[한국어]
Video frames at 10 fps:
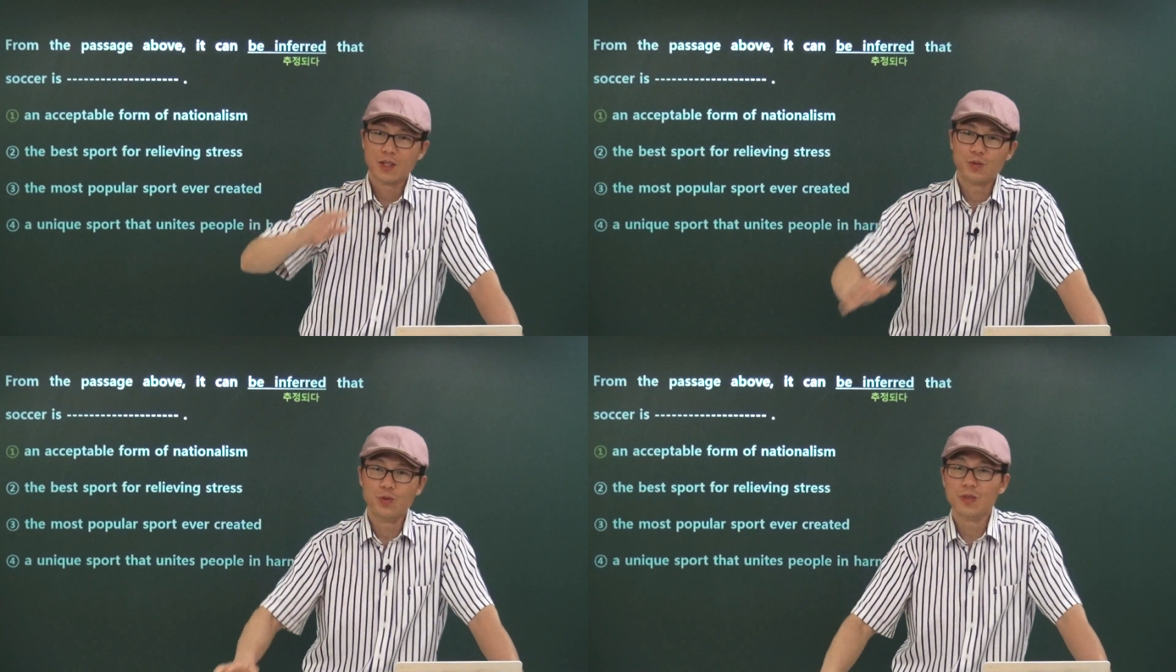
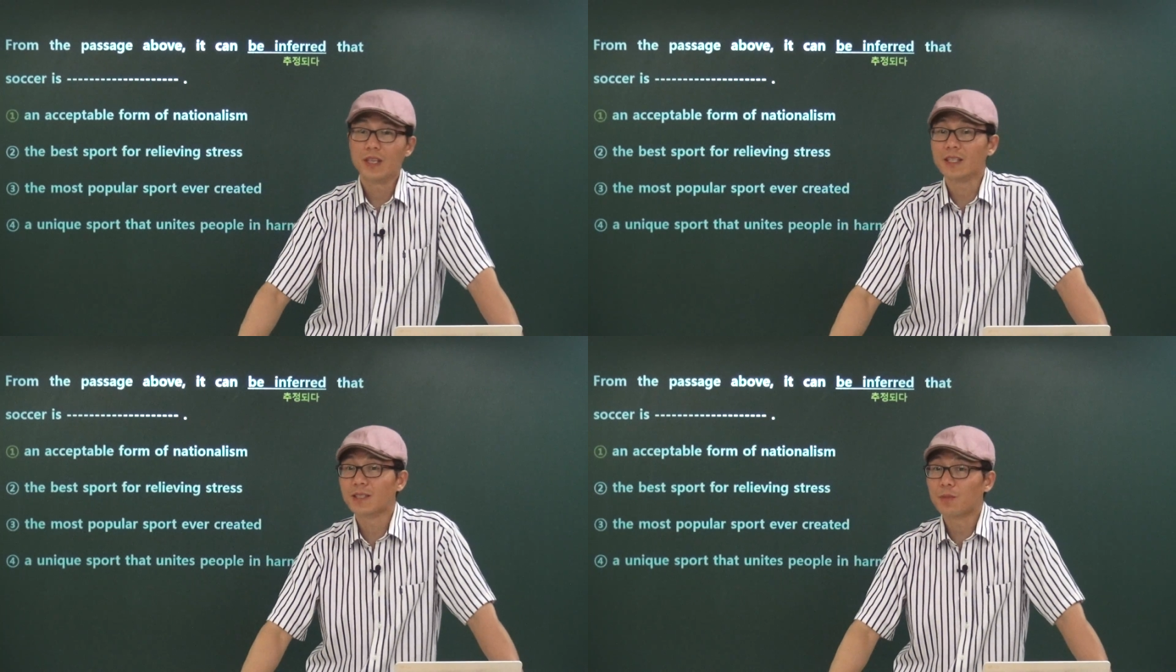
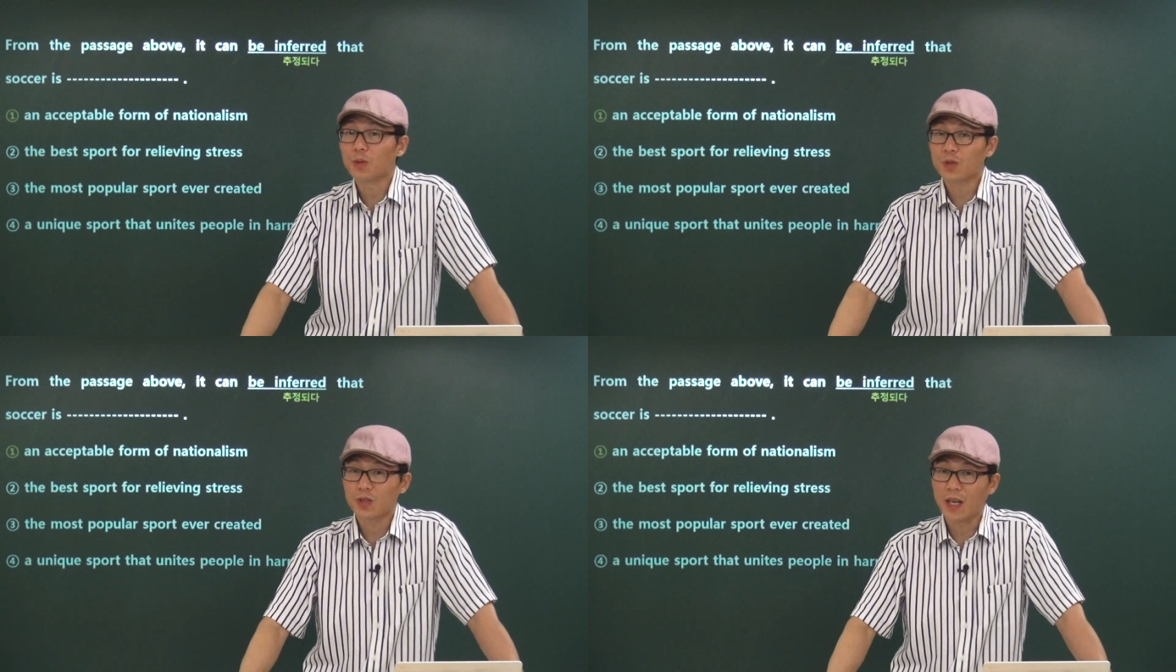유일한
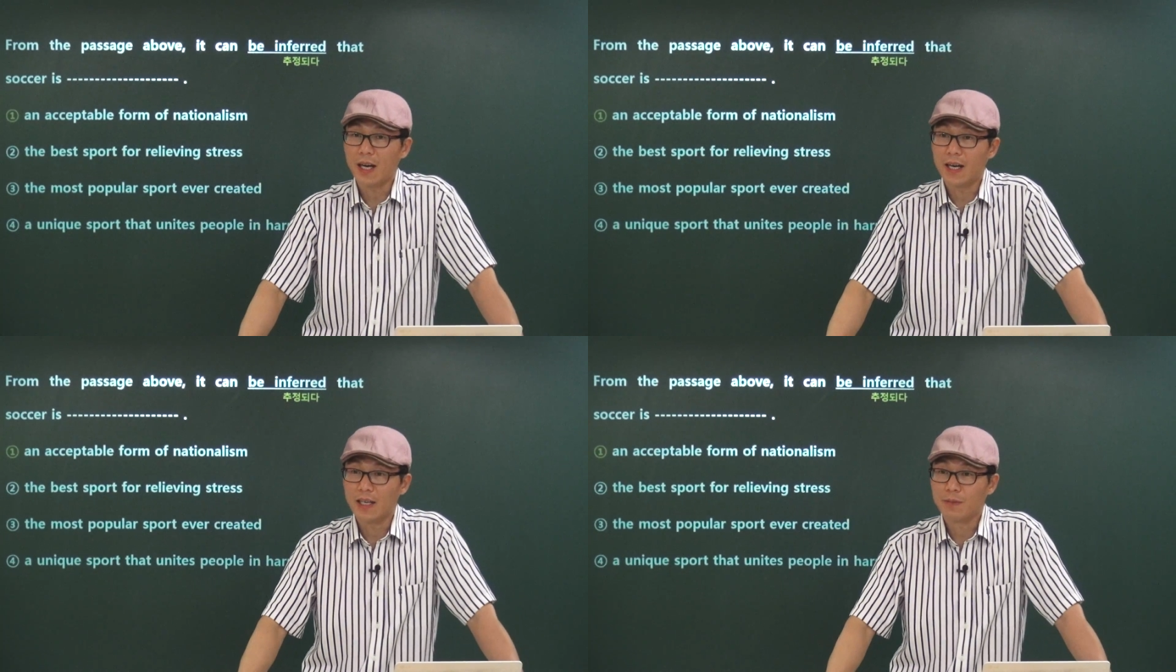스포츠다.
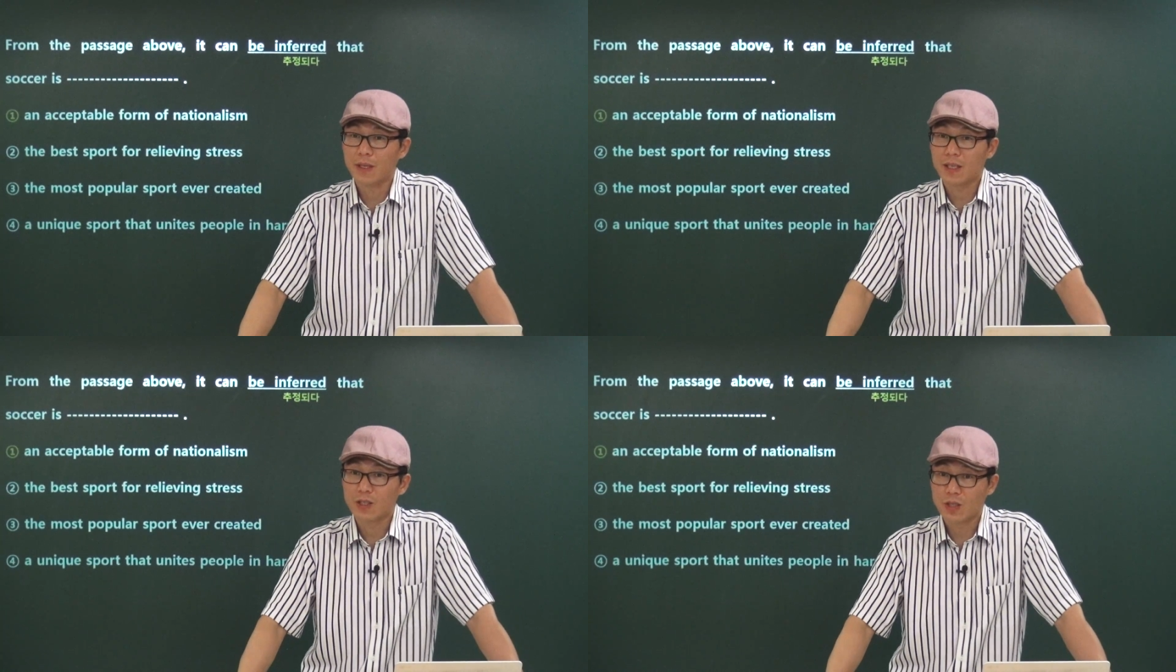이
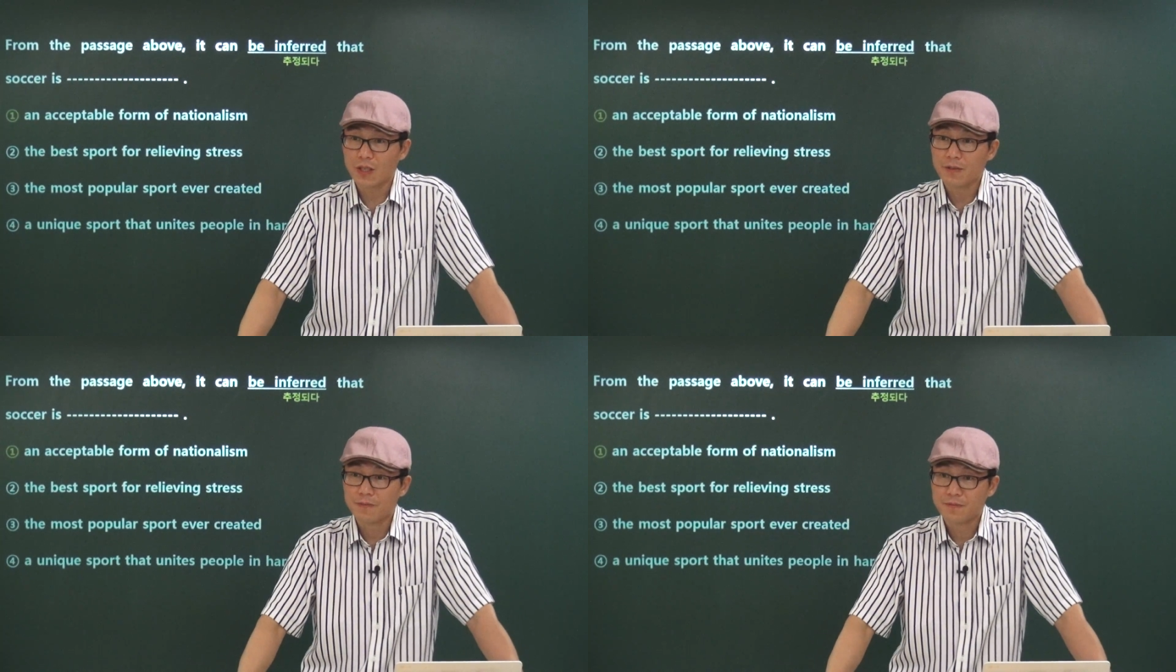
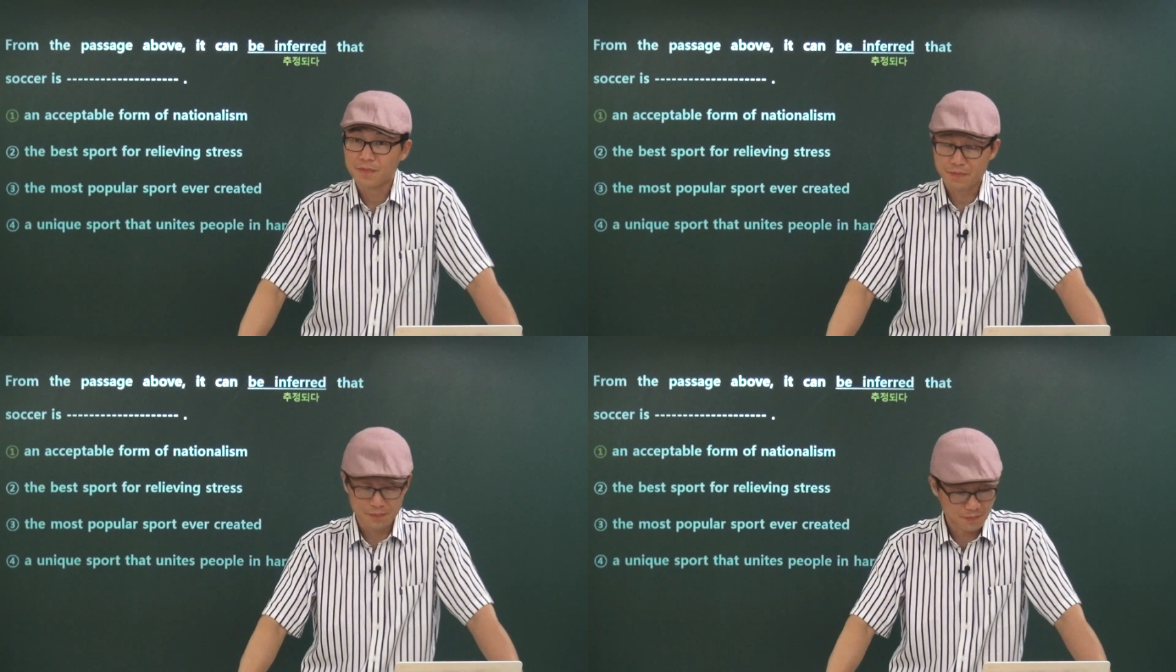말이겠죠?
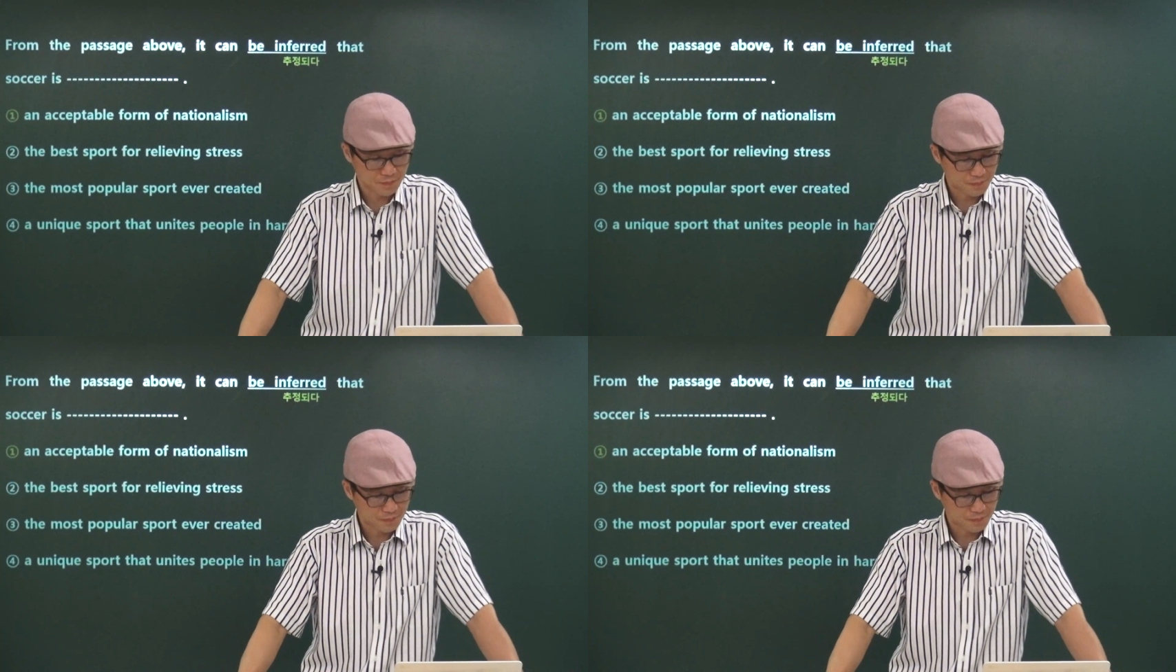음.